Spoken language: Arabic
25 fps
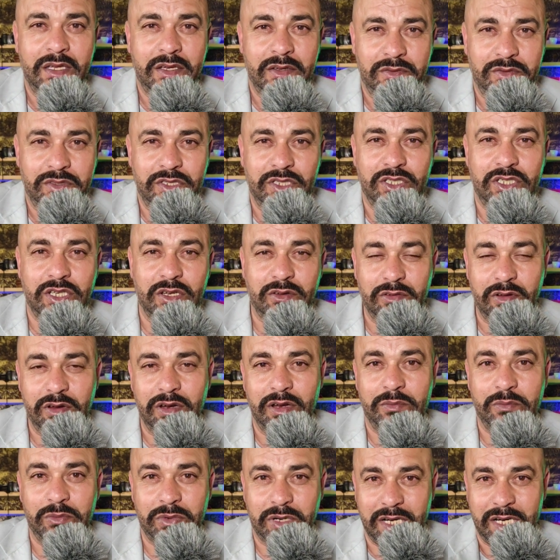في شوال
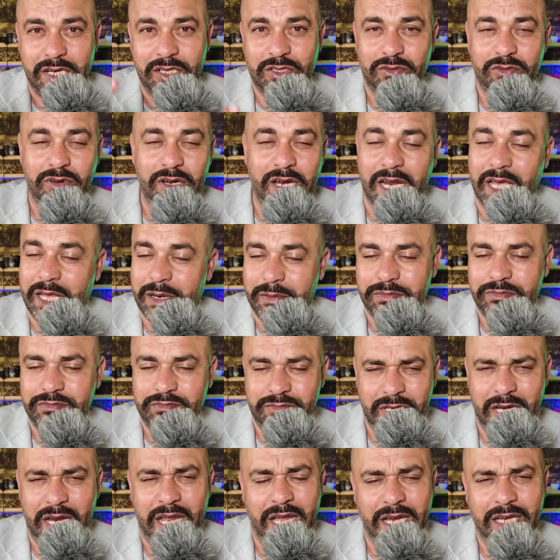ولا مراكش ولا الغرب
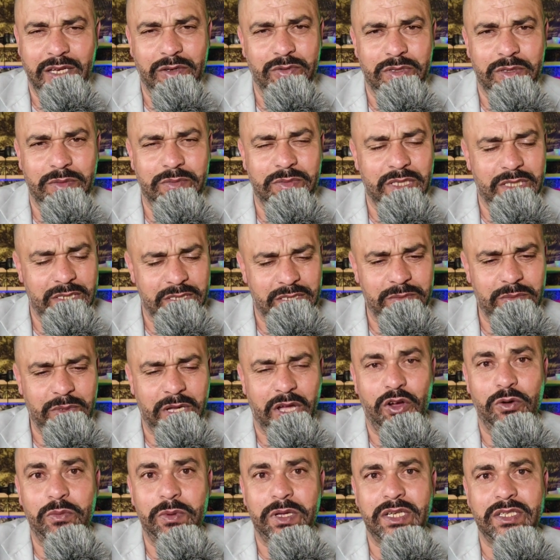راه خليونا من داكشي
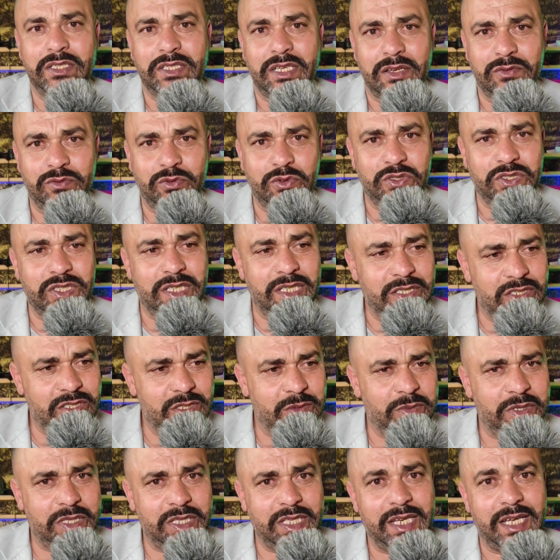بقاو معنا تعرفوا اكثر
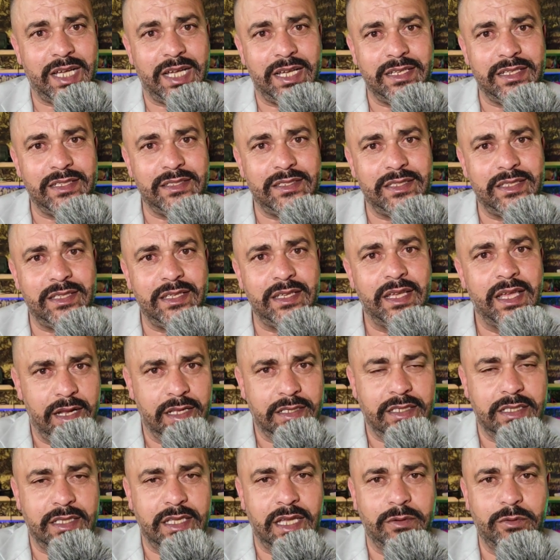هشام خضري قناتي
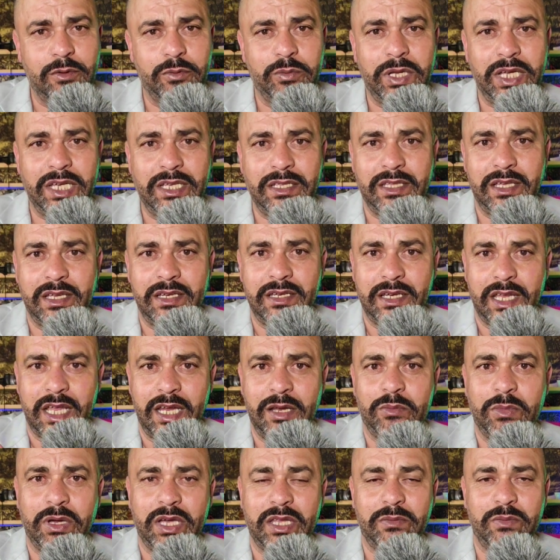لا تذهبوا بعيدا
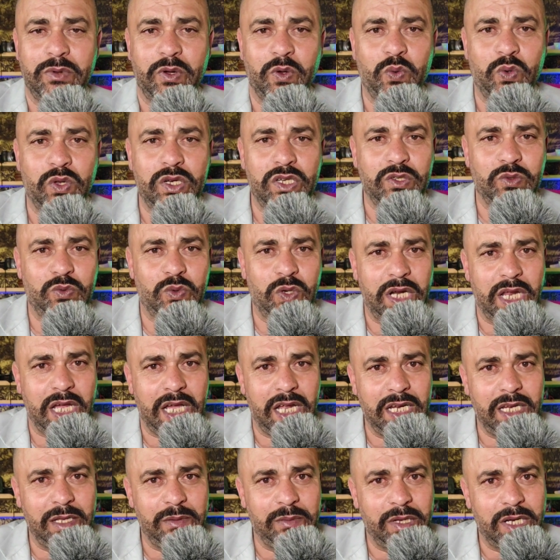المغرب اولا ولا
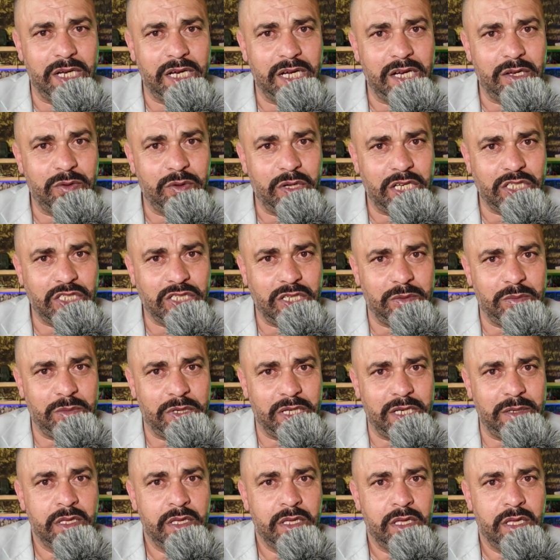غالبا راه وعشان
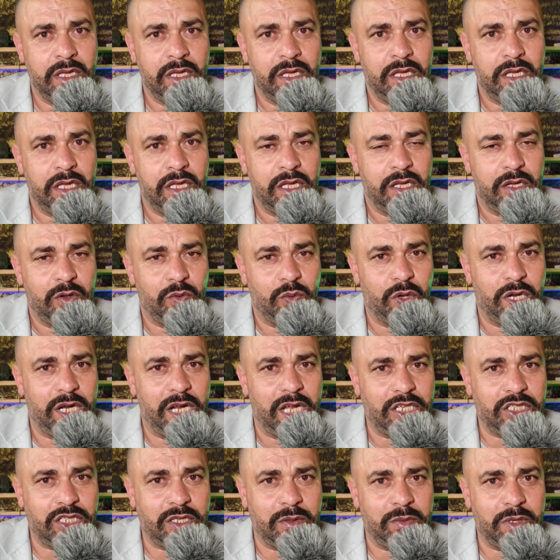المغرب
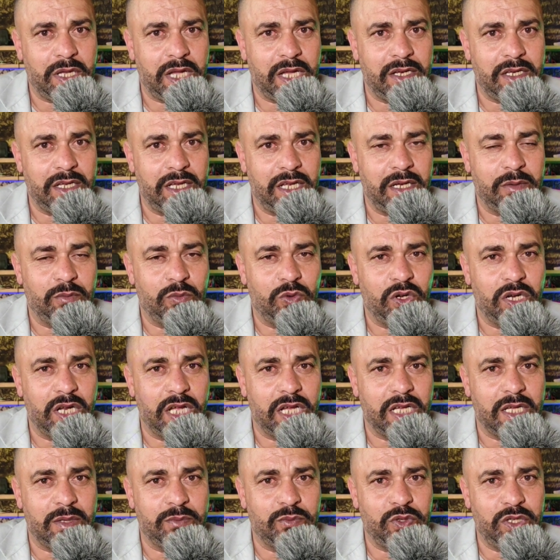ولا عشاء من خنا يعلم
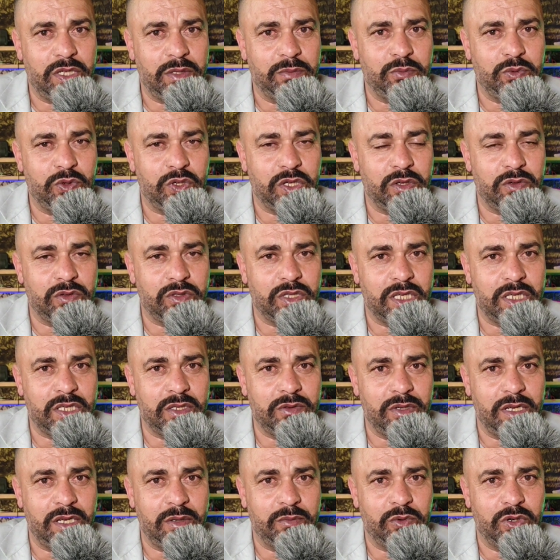الله كم أحبك يا
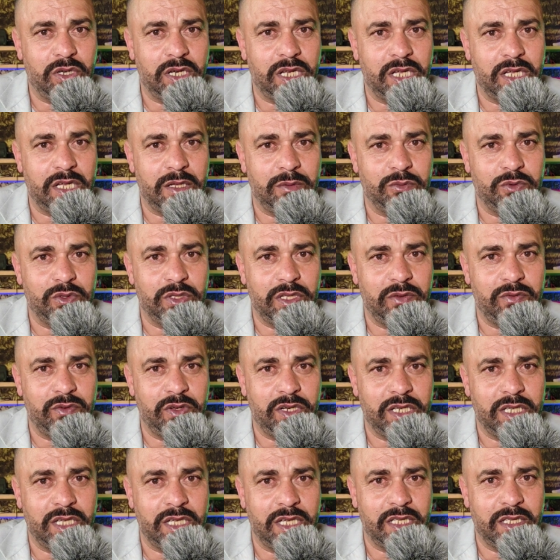وطني ويعلم الله كم أدافع
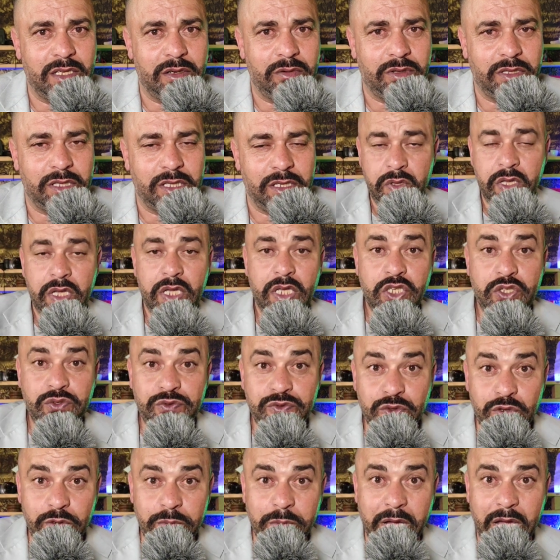عنك يا هذا الوطن
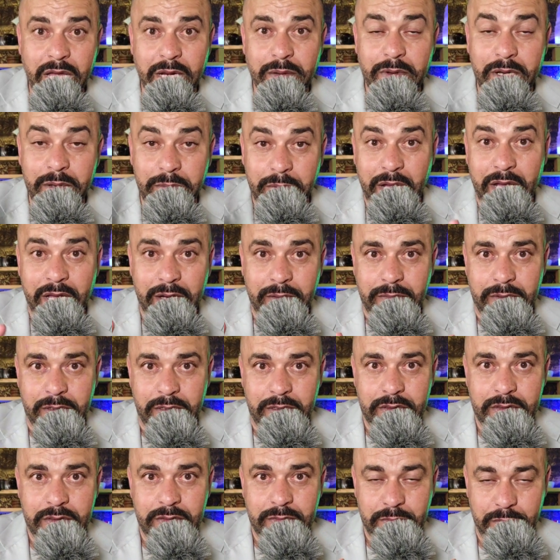شفتوا المغاربة
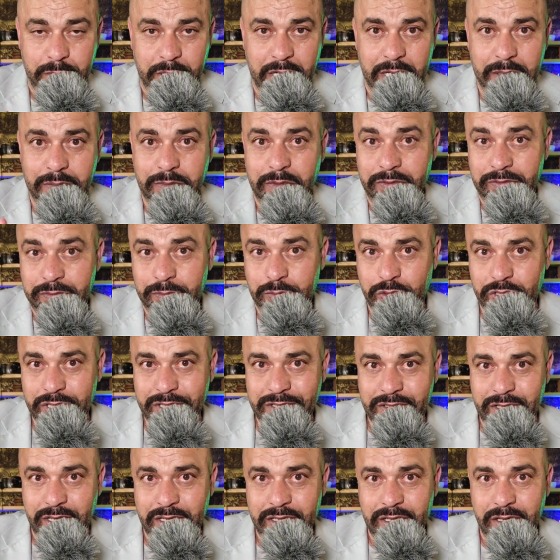المغاربة المغاربة في
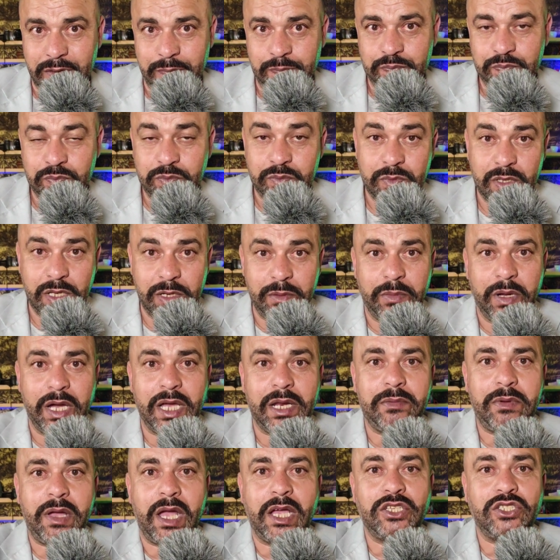موريتانيا
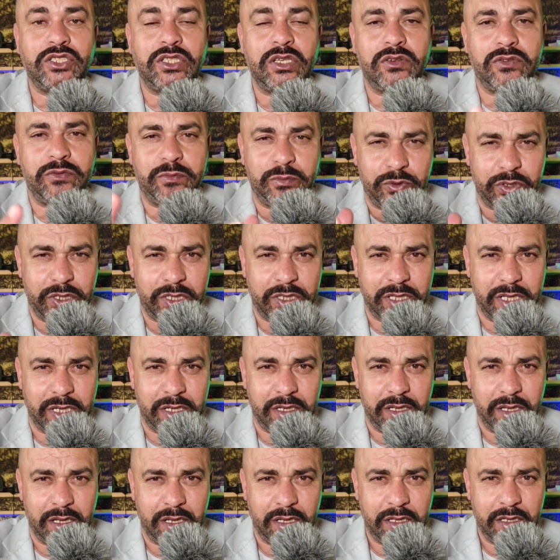المغاربة اش داروا في
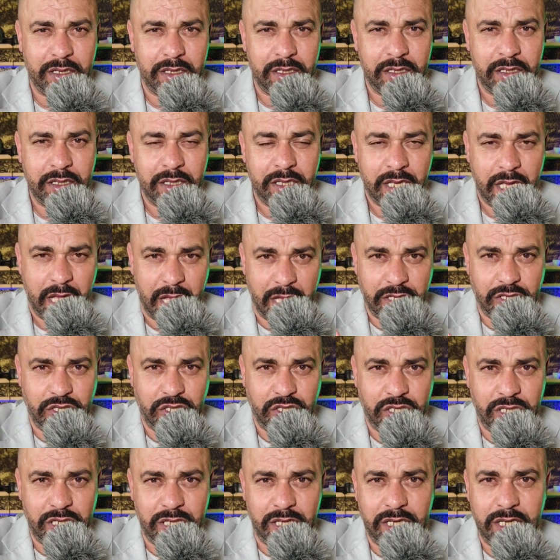موريتانيا هذا
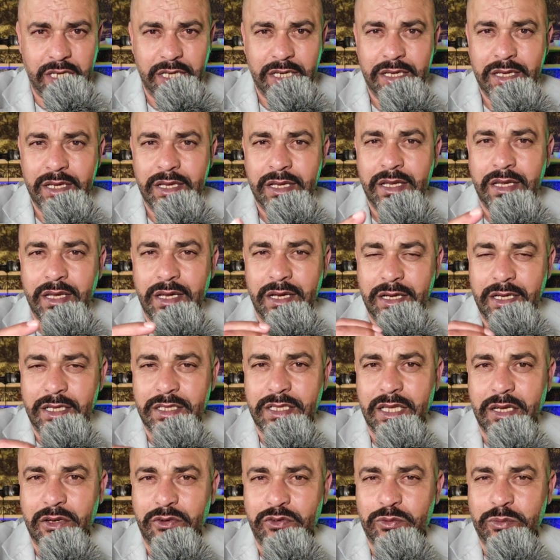الشيء اللي
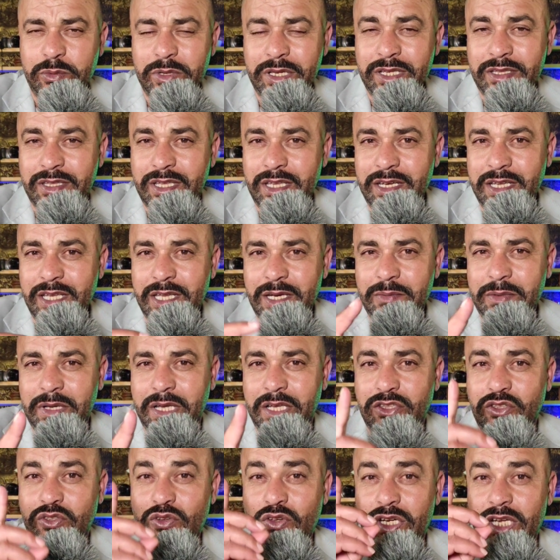داروا في موريتانيا راه ما
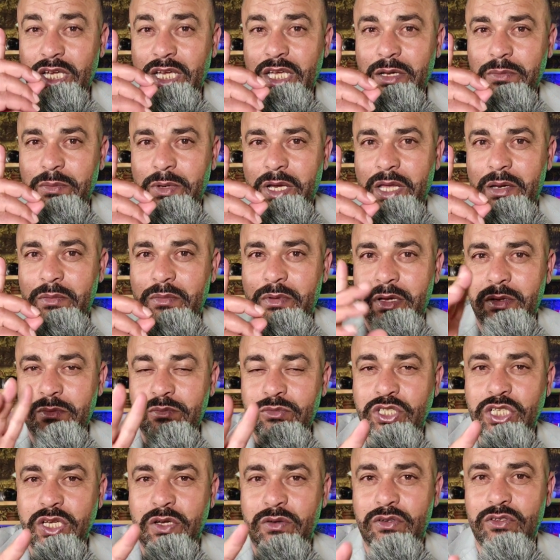يقدوا عليه غير المغاربه
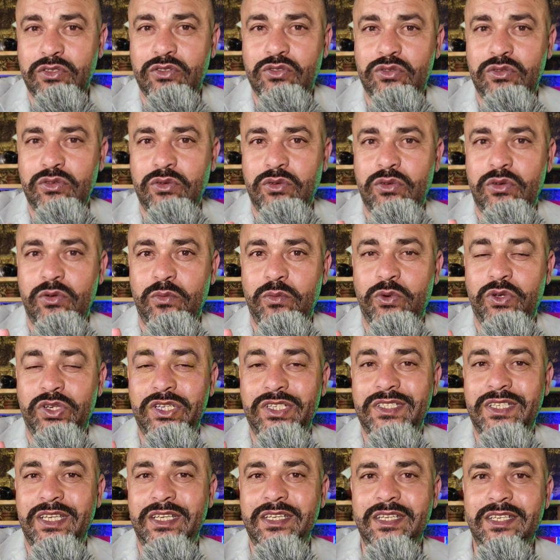مشاو ردوا
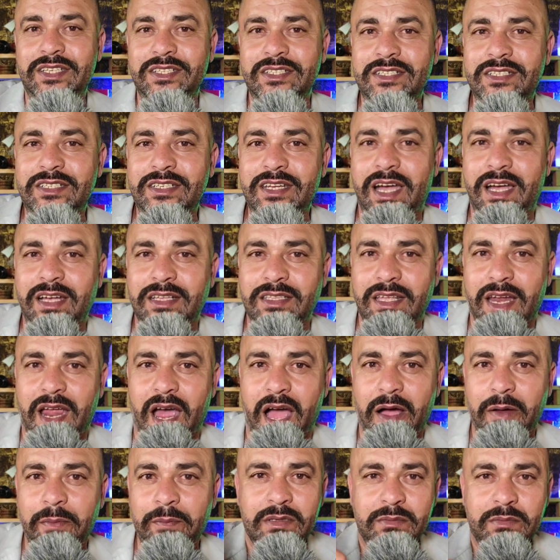موريتانيا جنه
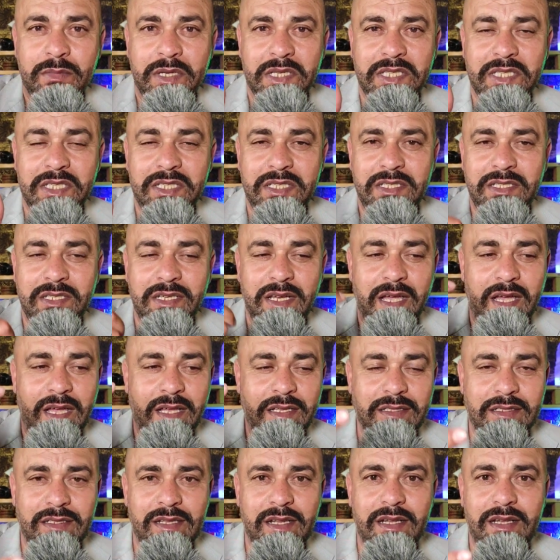خضراء
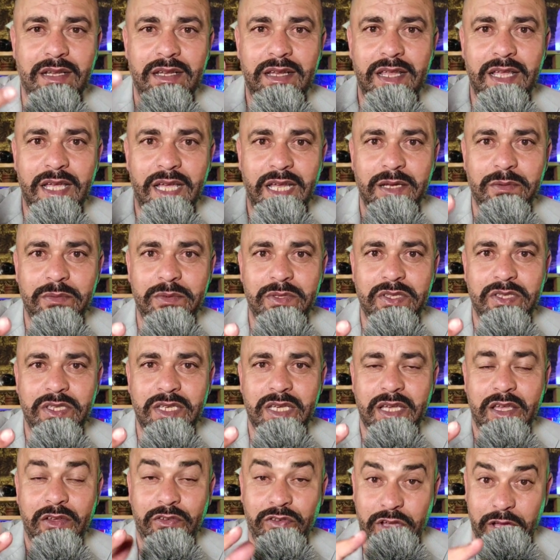مطيشه دلاح
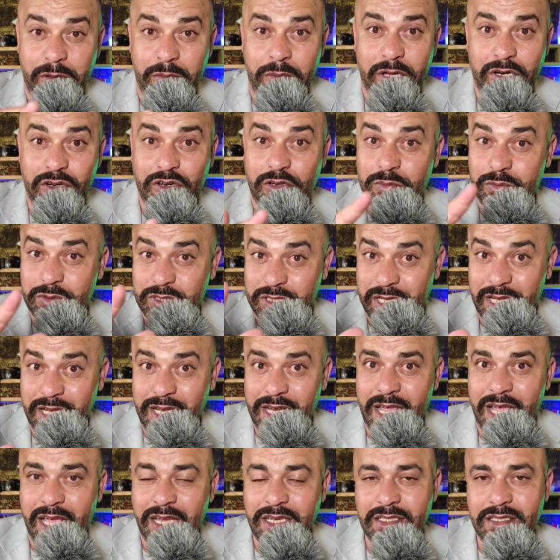البتيخ في اخباركم
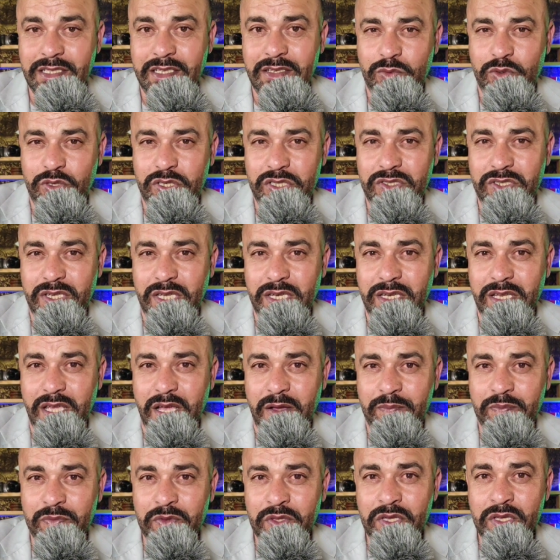دلاح اش داير
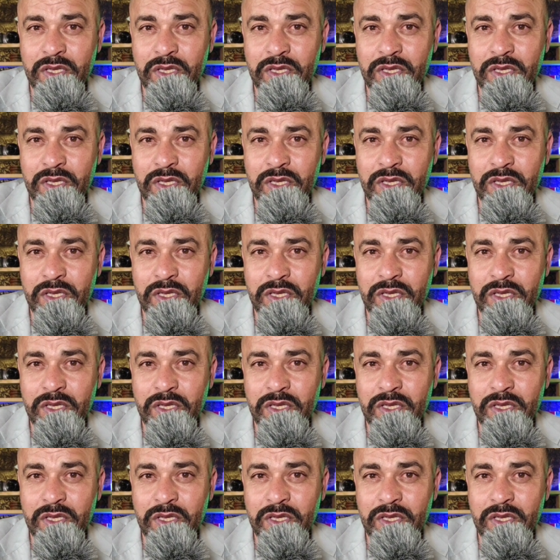موريتانيا